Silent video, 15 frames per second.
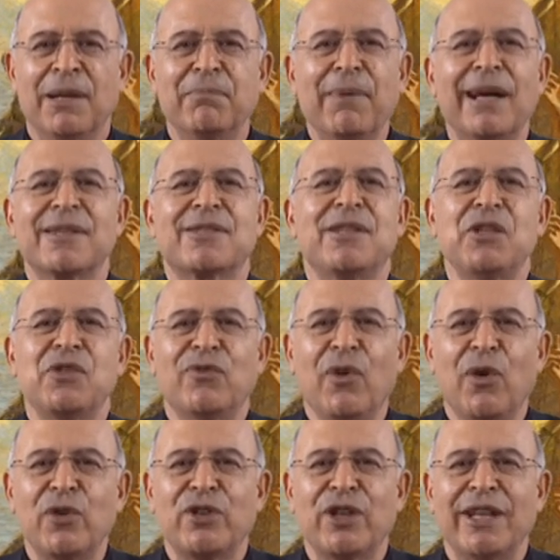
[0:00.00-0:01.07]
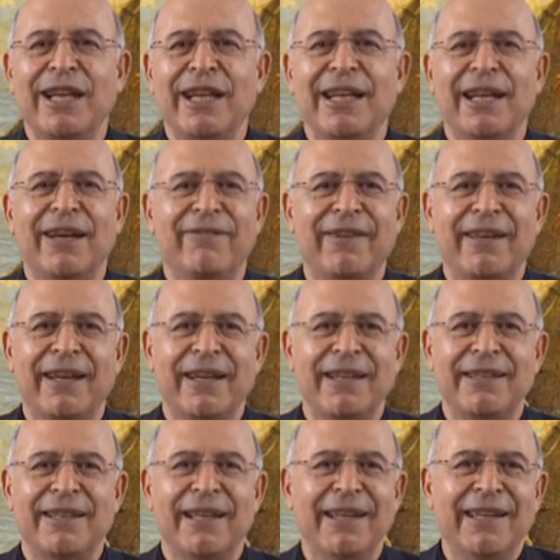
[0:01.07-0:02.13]
ma si svolge nella
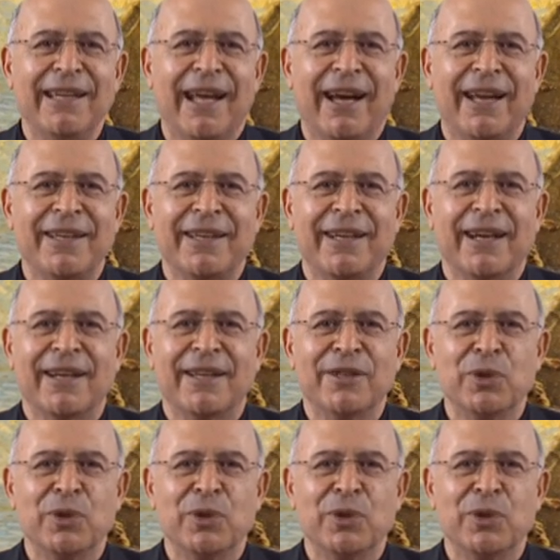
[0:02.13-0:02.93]
ferialità laica